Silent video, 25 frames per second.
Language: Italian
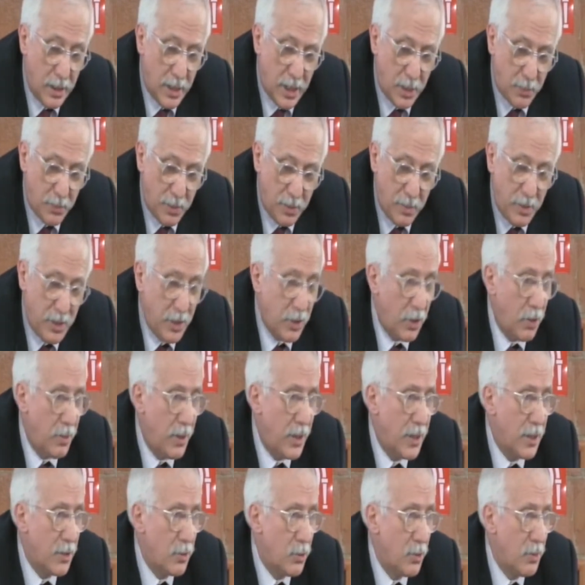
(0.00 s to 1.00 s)
l'Alpa Emilia
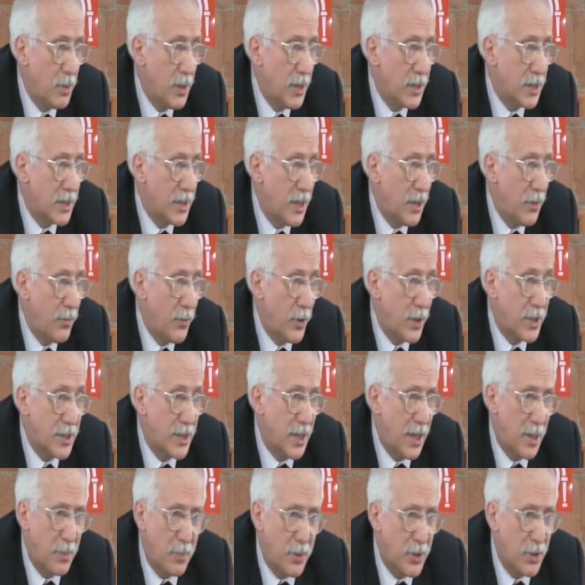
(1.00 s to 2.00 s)
Romagna del 2006,
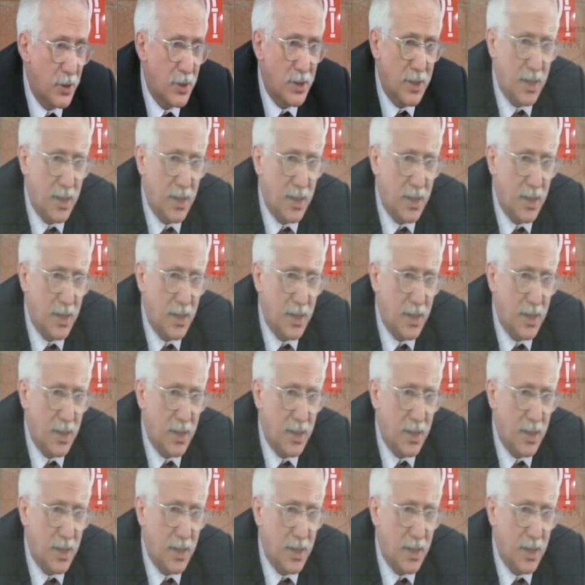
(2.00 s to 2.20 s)
forse l'Alpa